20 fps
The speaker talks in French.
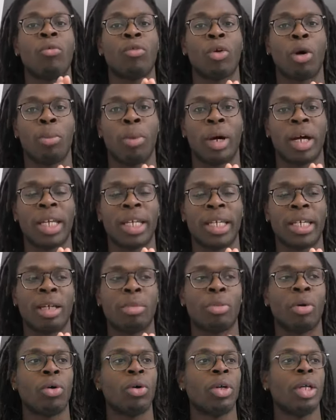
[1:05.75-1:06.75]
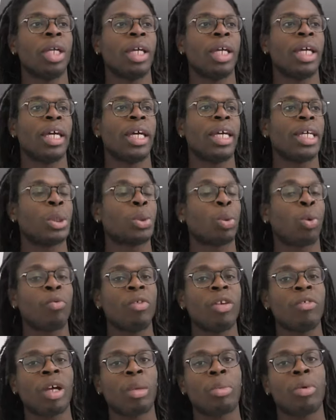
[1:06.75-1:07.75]
On va en parler également. Et je
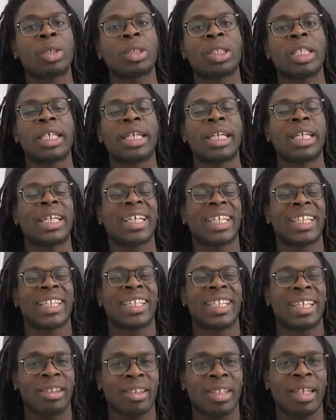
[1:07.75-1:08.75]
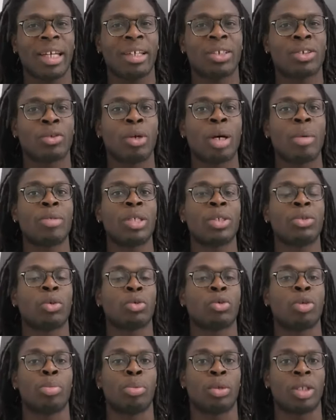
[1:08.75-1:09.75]
trouvais vraiment que c'était quelqu'un d'intéressant à amener
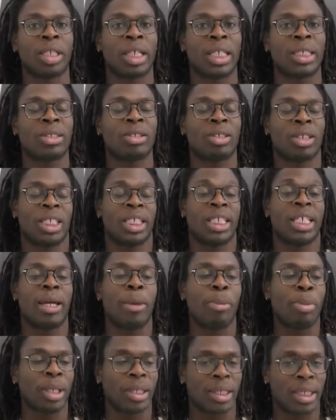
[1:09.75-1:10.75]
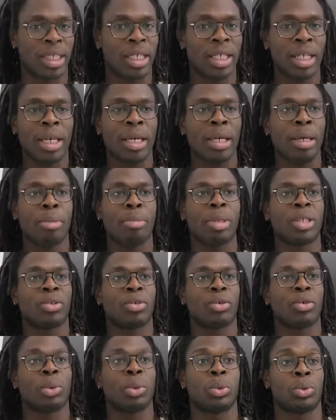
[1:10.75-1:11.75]
sur ce podcast qui est la percée, parce
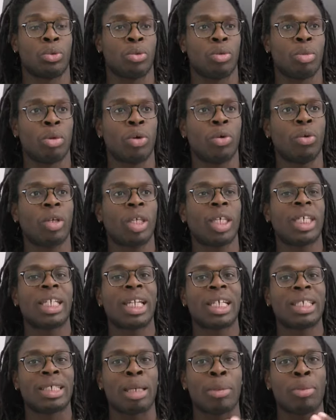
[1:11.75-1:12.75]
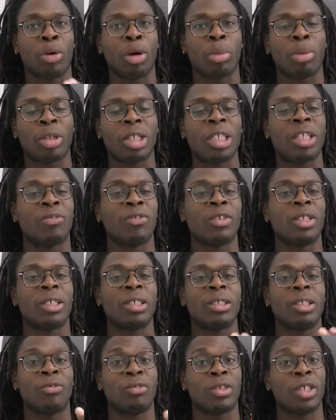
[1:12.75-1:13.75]
que justement, il a sa propre
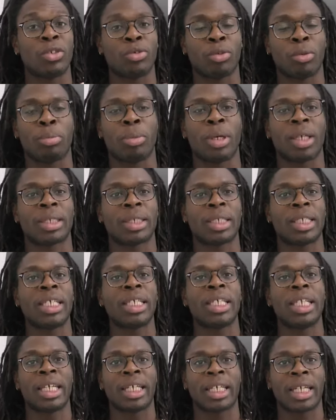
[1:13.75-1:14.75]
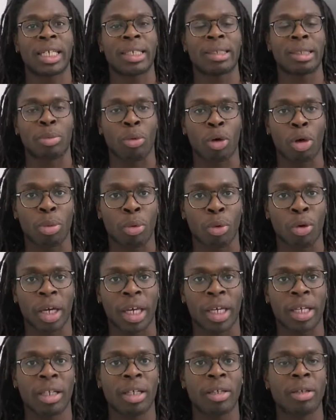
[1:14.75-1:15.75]
définition de percée, il a créé ses propres
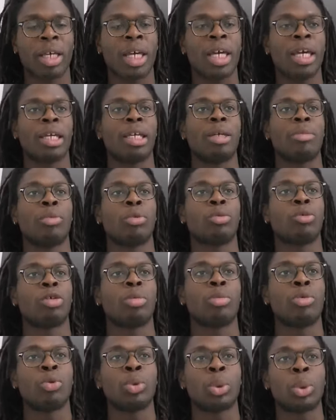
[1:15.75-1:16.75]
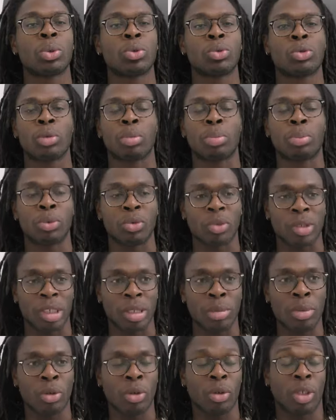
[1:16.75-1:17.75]
règles, et montre que beaucoup de choses sont
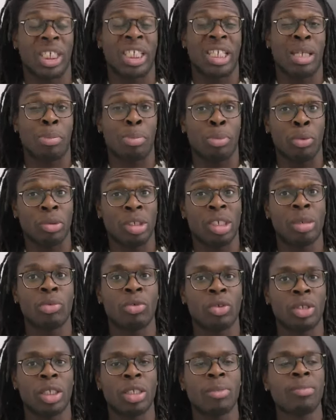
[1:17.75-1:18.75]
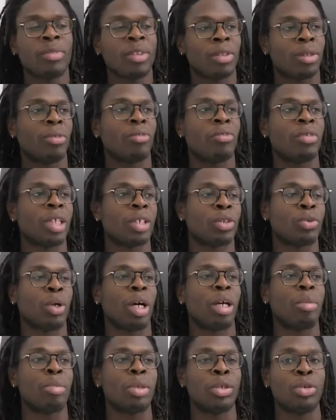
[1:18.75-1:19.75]
possibles, qu'il est possible aussi de venir
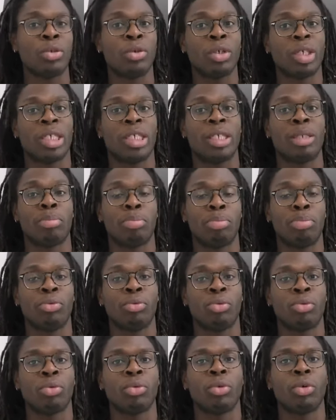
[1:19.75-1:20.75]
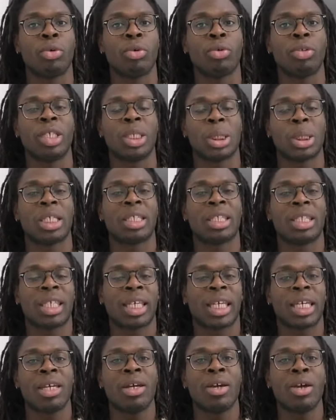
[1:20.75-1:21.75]
sur un milieu qui est plutôt euh, déjà
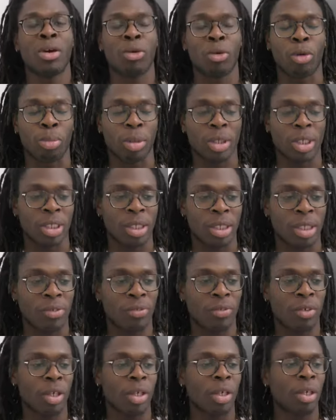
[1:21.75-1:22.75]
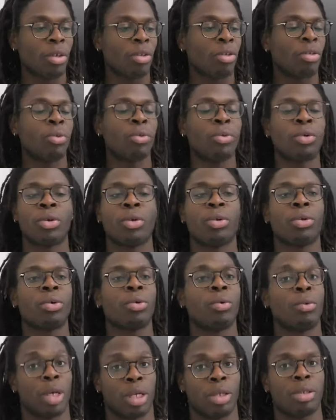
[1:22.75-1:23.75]
très compétitif. Donc
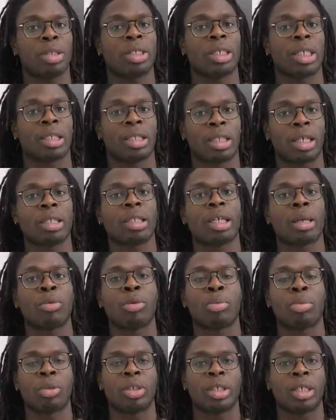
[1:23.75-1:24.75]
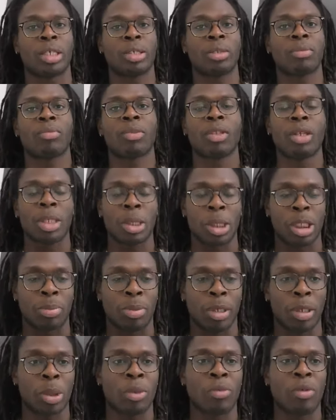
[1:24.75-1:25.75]
euh, ouais, c'est un très très bon podcast.
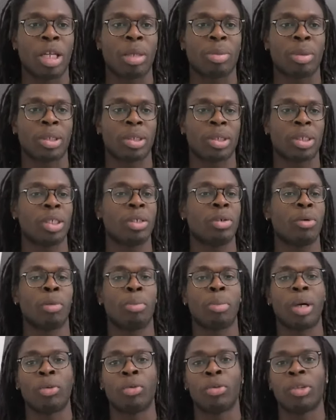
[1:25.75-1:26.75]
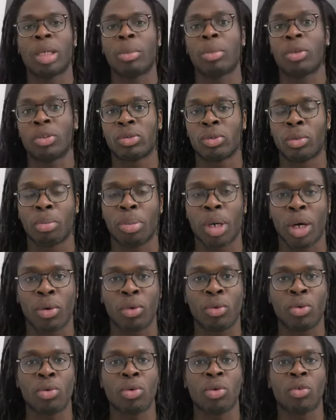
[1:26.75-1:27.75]
J'espère que tu vas l'apprécier. On parle notamment de son
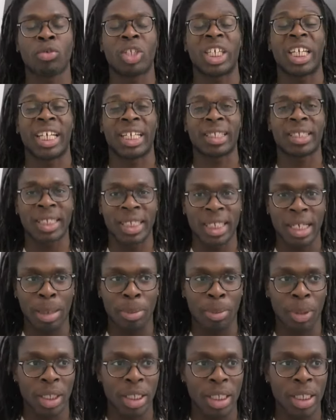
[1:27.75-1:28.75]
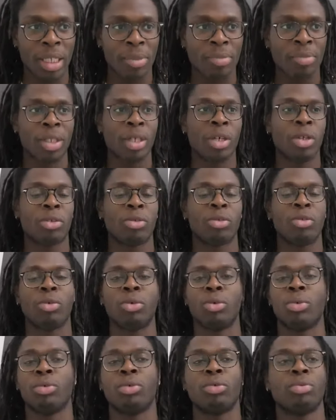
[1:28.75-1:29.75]
parcours, des risques qu'il a pris,
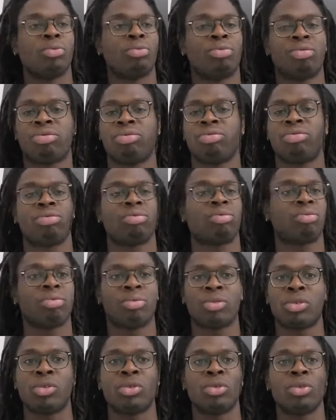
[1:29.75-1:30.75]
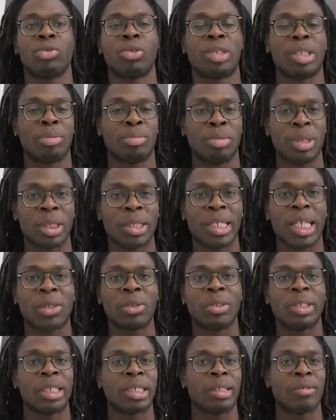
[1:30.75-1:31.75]
de... de, ses business,
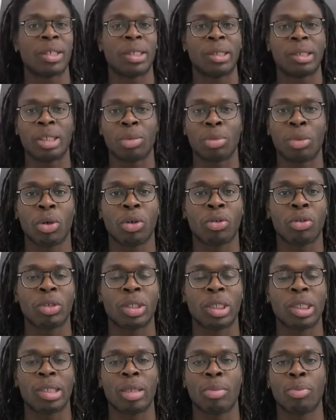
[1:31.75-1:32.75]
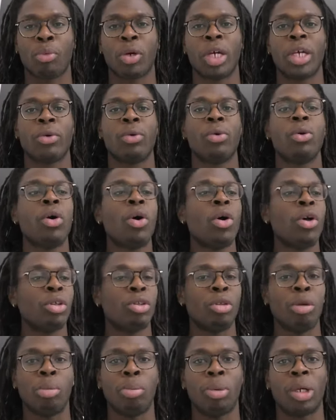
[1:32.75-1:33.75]
de ses investissements, de système.io,
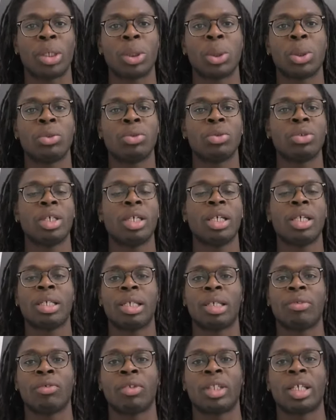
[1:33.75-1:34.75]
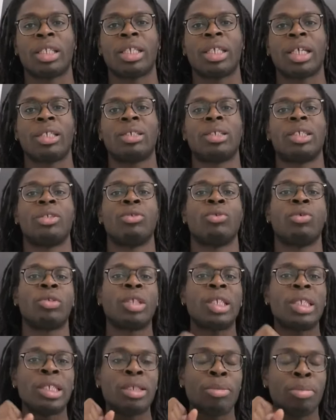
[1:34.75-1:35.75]
de plein de choses qui vont t'intéresser.
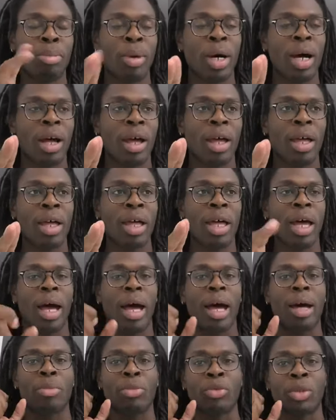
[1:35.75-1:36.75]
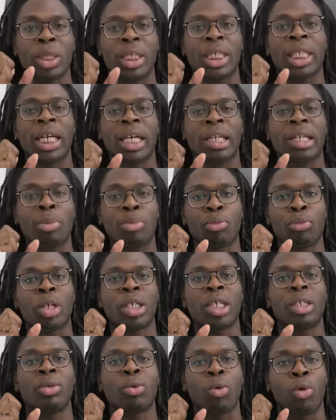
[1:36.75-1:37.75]
Donc n'hésite pas à me dire les
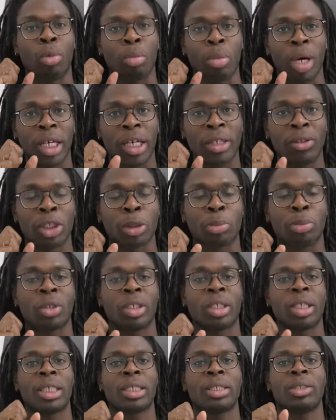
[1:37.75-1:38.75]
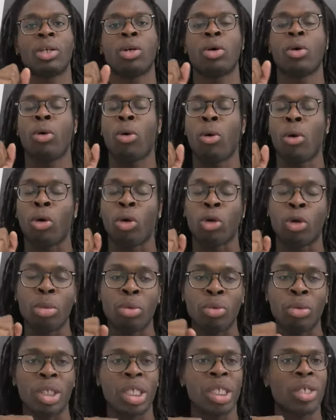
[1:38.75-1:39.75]
points qui t'auront marqué dans ce podcast. On
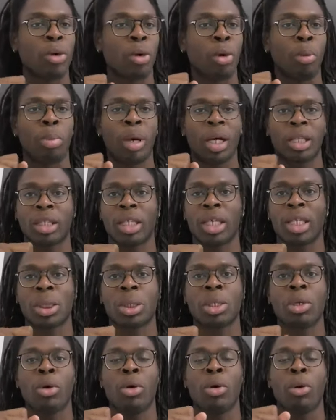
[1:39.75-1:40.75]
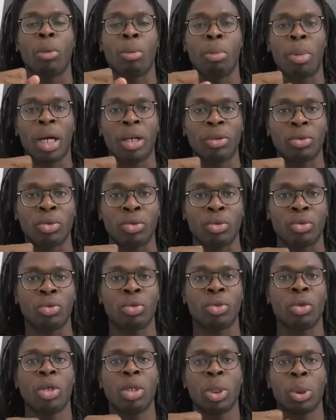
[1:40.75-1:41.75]
communique, on partage, on parle
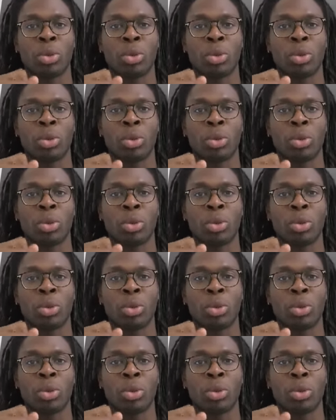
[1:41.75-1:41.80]
dessus.